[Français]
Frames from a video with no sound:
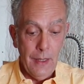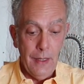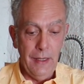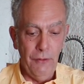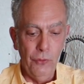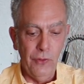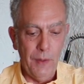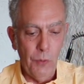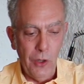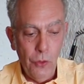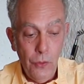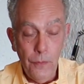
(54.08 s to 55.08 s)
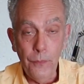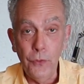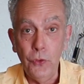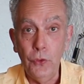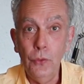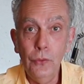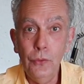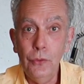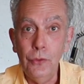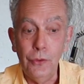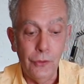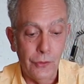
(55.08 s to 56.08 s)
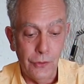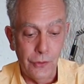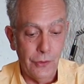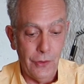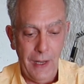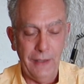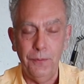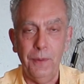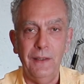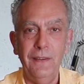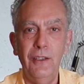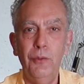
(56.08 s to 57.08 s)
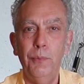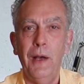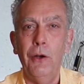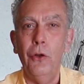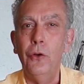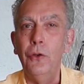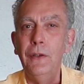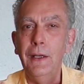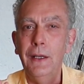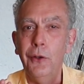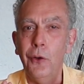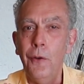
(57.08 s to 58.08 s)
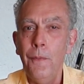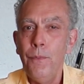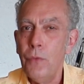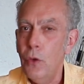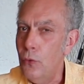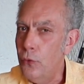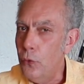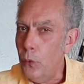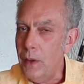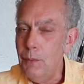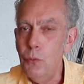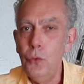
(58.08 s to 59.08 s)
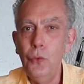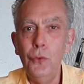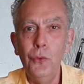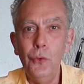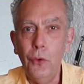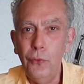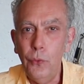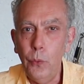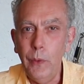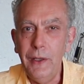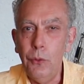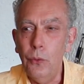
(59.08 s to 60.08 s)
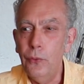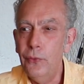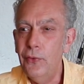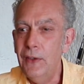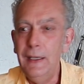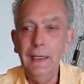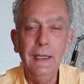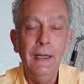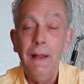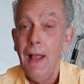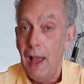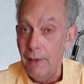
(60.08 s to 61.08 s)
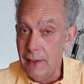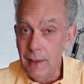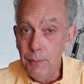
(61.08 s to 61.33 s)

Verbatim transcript: Les vouvres moelleux sont euh, expressifs par leur côté fruits mûrs, fruits confits, avec des